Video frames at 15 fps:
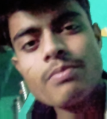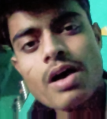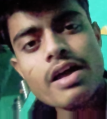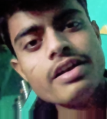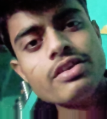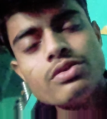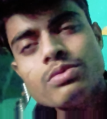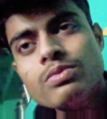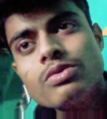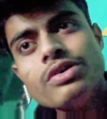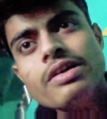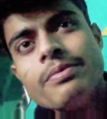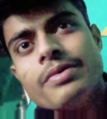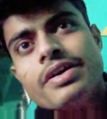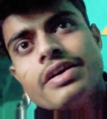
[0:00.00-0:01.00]
पानी तो वो
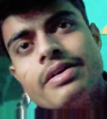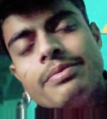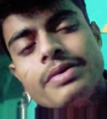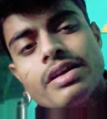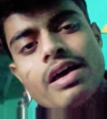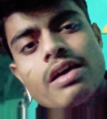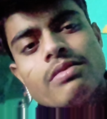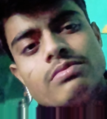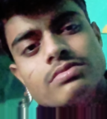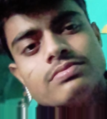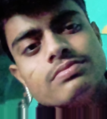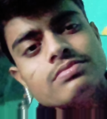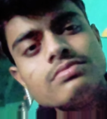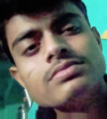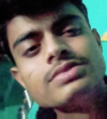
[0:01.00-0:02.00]
लिमिटेड पीना है
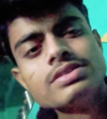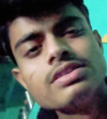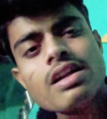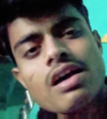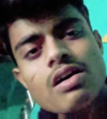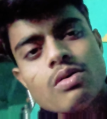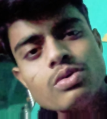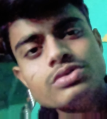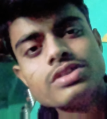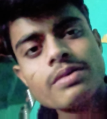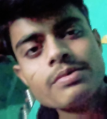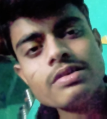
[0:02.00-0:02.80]
जितना हो सके